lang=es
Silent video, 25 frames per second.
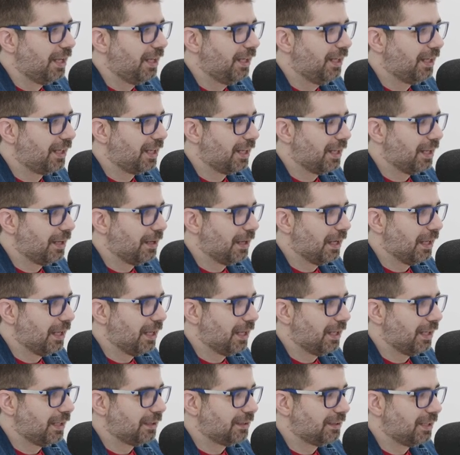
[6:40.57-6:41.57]
y
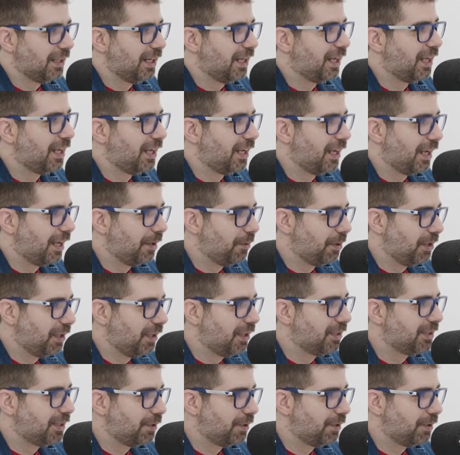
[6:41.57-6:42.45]
que tenga que venir